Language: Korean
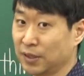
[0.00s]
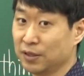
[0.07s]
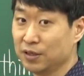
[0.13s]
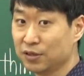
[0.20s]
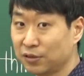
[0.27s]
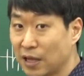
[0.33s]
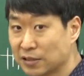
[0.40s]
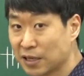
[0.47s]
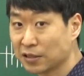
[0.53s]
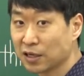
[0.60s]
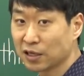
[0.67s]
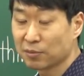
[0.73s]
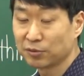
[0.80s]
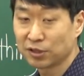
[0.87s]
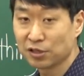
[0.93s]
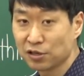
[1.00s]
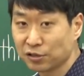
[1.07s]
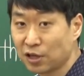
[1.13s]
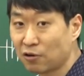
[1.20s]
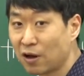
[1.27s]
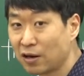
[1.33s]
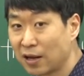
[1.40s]
이거 대생략 때문에
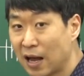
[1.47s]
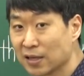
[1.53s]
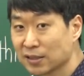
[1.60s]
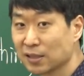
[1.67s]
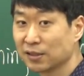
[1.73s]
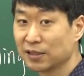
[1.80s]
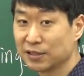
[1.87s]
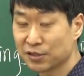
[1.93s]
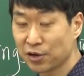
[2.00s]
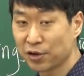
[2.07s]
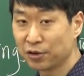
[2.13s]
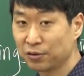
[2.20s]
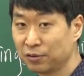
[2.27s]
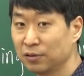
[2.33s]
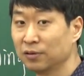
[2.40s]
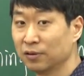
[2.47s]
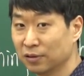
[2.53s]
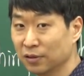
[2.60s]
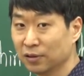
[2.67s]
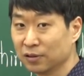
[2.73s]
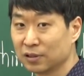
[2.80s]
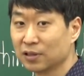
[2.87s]
틀렸다고 하는 강사들 있어요.
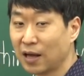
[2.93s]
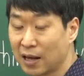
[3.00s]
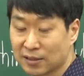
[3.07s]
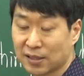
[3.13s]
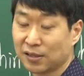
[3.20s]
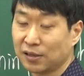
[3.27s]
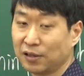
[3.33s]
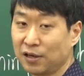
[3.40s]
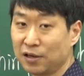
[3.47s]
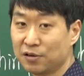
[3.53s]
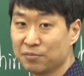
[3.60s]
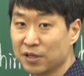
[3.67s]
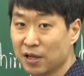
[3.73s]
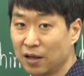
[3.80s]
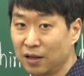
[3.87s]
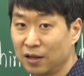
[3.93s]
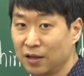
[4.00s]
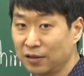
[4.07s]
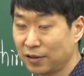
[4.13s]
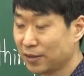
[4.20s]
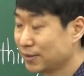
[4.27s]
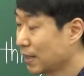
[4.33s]
어? 그 강사들이 틀린
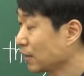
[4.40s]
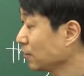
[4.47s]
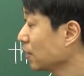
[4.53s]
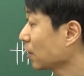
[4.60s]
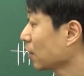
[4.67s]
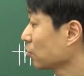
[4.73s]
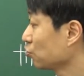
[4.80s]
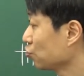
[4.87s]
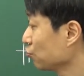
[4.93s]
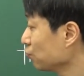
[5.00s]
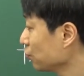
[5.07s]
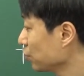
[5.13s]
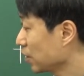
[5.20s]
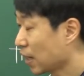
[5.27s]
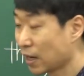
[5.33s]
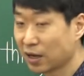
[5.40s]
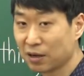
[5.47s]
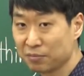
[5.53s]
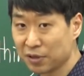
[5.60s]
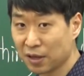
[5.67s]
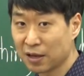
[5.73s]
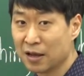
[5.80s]
겁니다. 대생략이 충분히
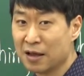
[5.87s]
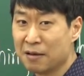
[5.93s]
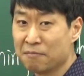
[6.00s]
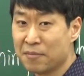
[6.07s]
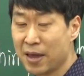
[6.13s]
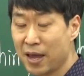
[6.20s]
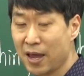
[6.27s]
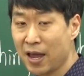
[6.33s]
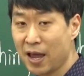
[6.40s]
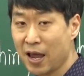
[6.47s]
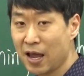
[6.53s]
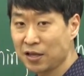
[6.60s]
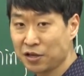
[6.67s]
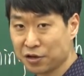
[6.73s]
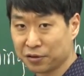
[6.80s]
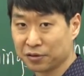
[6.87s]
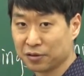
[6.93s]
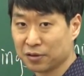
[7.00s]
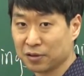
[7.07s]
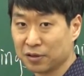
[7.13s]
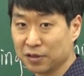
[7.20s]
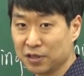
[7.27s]
가능합니다. 매년
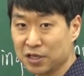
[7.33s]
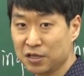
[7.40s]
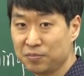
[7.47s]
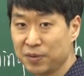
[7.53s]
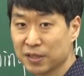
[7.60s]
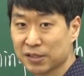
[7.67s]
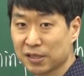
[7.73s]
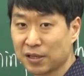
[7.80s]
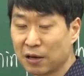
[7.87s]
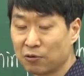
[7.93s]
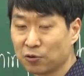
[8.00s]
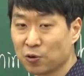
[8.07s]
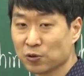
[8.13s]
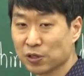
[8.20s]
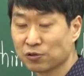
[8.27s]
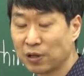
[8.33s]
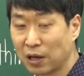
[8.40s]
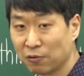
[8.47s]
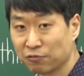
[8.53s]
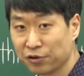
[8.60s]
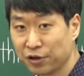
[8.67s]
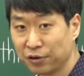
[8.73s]
EBS에 나오는 교재도
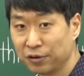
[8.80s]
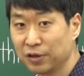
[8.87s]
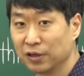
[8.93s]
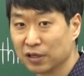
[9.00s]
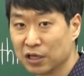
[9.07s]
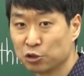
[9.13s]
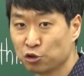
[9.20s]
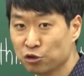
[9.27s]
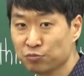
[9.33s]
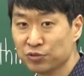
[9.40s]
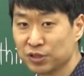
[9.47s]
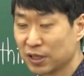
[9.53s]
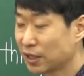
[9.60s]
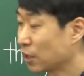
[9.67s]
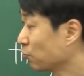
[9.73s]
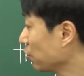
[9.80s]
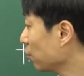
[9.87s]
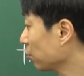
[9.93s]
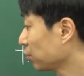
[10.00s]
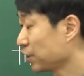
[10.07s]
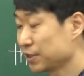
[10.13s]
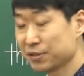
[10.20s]
나오고요. 기출문장에도
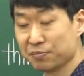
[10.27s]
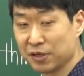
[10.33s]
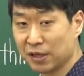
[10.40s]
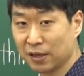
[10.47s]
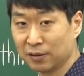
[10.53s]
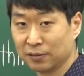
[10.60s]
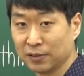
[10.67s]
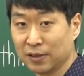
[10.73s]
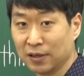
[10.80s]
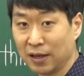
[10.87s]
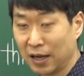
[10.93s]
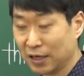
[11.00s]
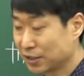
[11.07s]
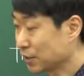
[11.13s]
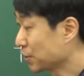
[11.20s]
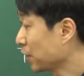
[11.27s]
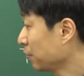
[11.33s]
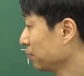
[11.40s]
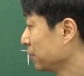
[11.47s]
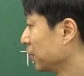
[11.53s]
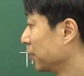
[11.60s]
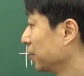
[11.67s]
이런 것들이 있습니다. 아시겠어요?
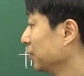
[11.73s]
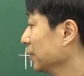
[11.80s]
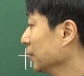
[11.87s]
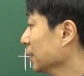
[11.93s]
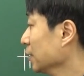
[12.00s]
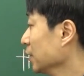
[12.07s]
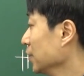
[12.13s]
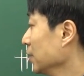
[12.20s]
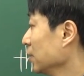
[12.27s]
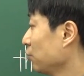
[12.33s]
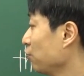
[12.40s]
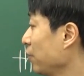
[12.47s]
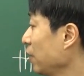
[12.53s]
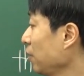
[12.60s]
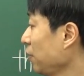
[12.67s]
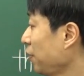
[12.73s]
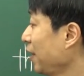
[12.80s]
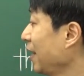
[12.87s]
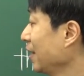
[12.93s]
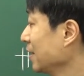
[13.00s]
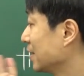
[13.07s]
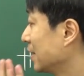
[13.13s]
어. Doing
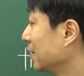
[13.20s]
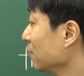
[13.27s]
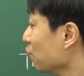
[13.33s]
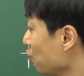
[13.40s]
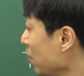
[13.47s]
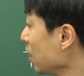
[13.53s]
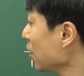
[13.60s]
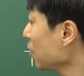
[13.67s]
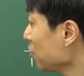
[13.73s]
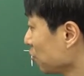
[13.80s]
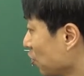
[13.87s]
things we